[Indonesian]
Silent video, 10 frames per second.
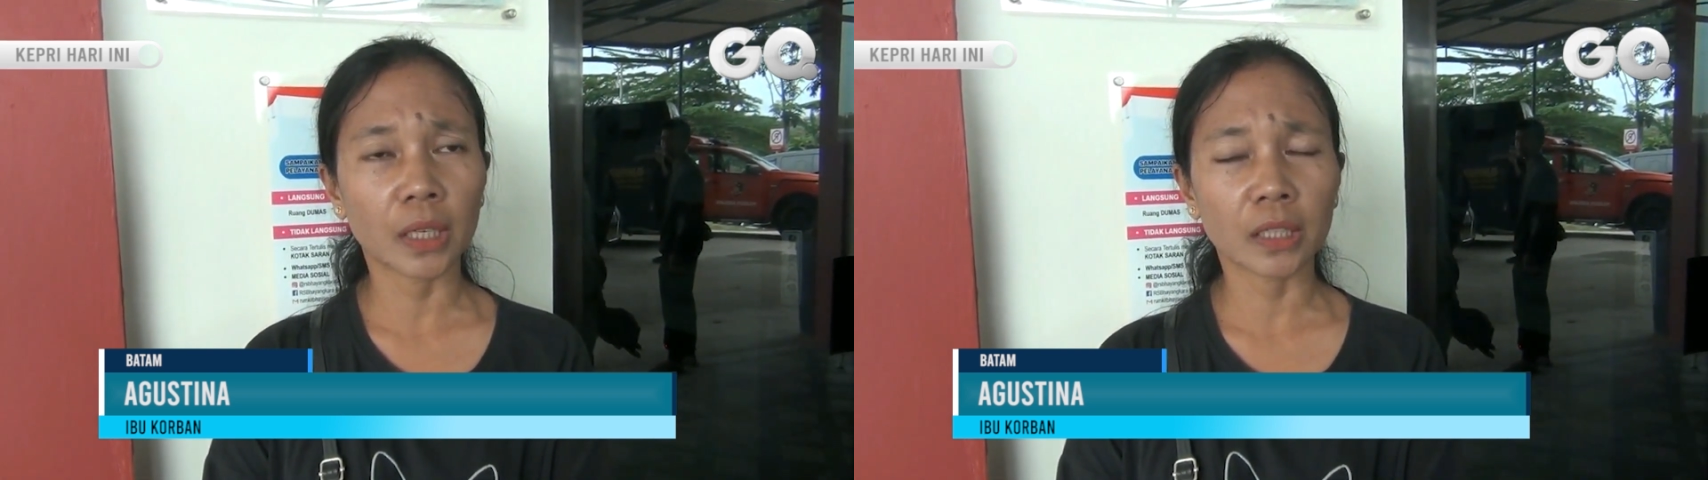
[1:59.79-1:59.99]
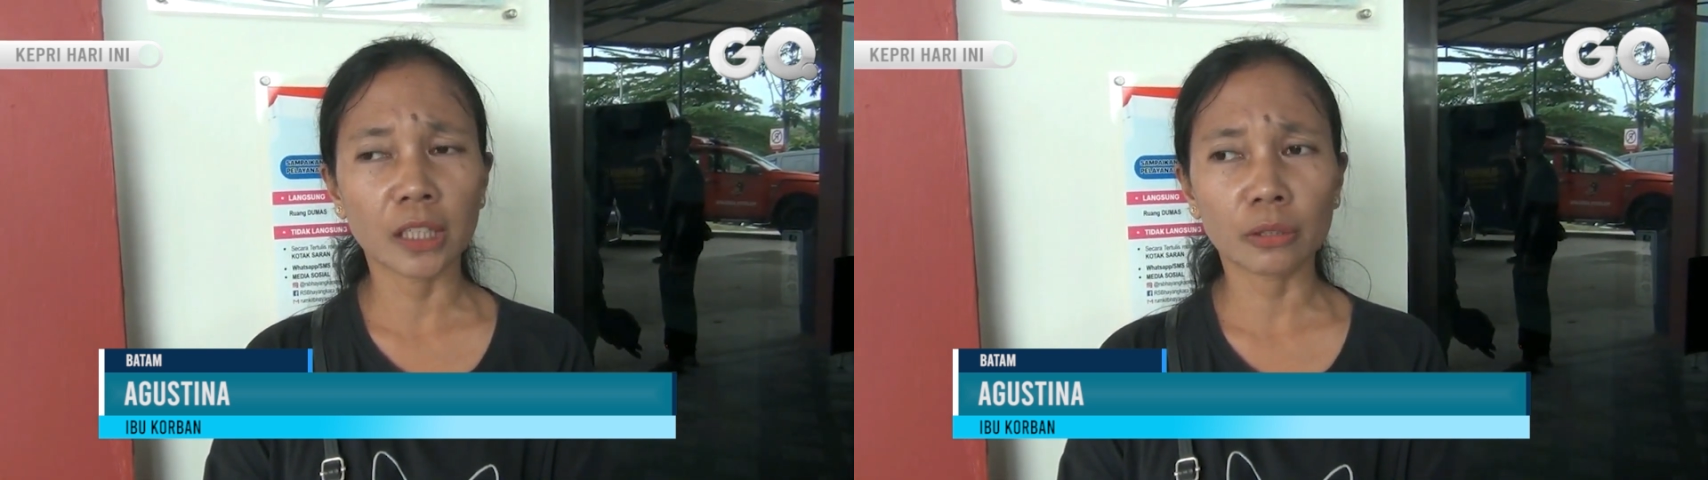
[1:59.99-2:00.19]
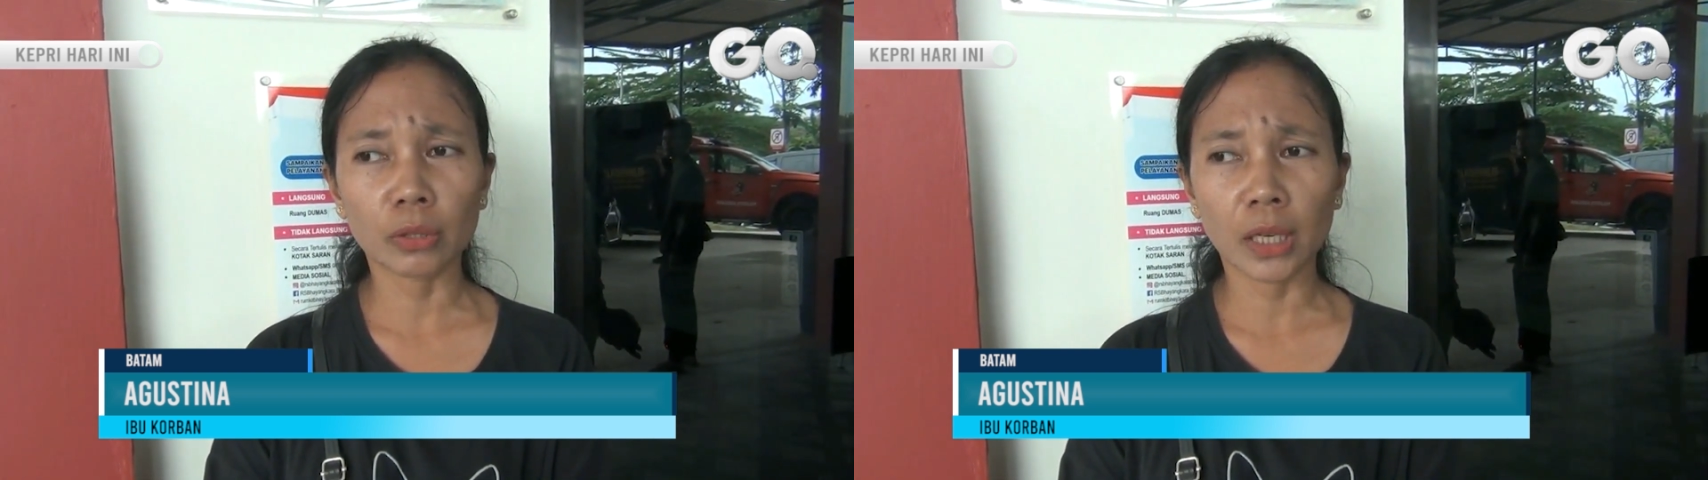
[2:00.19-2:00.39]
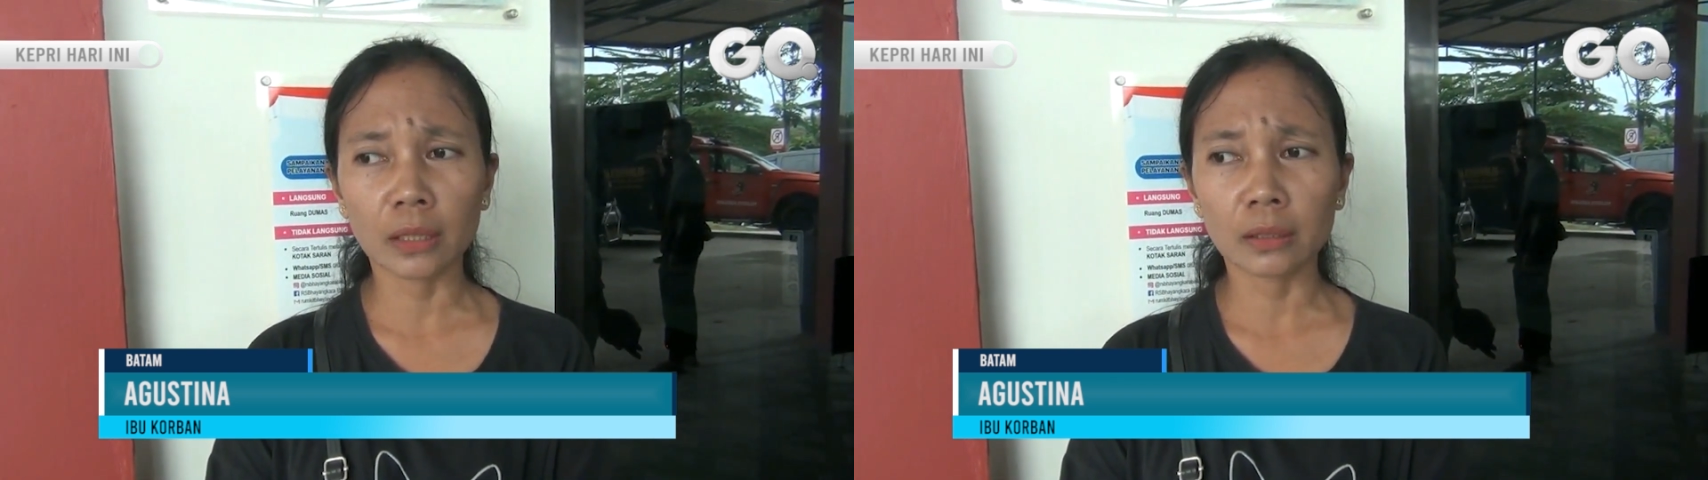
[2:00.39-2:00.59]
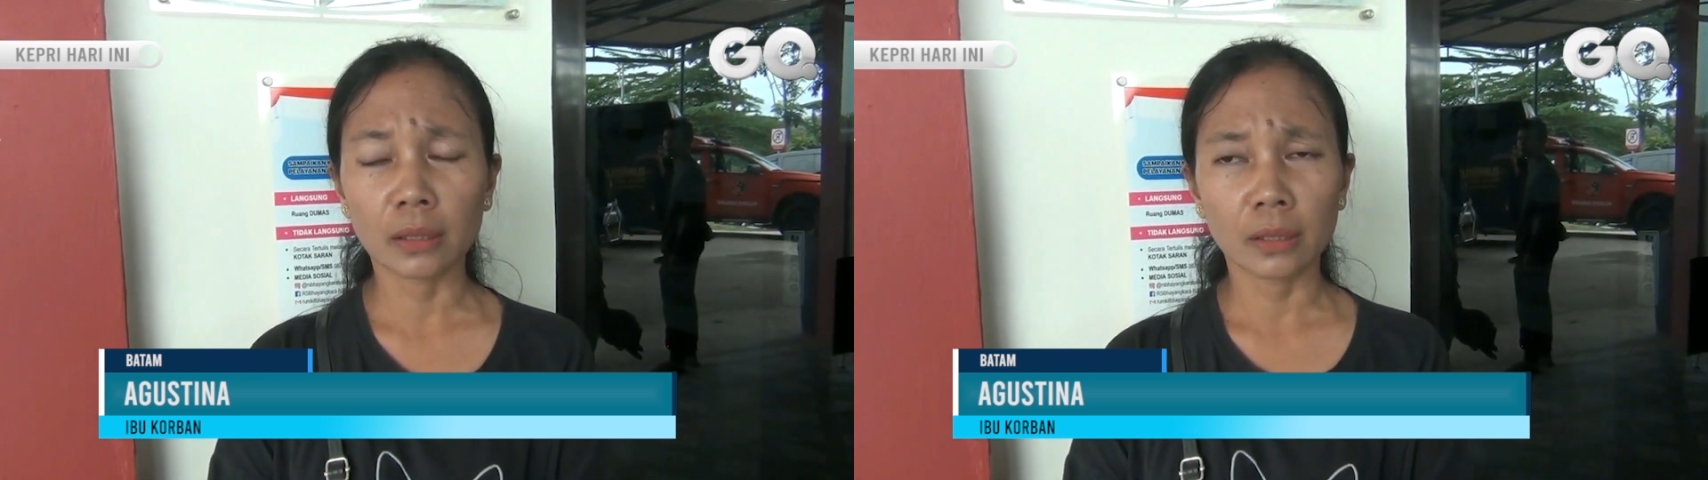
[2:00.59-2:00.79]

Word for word: bilang gitu kan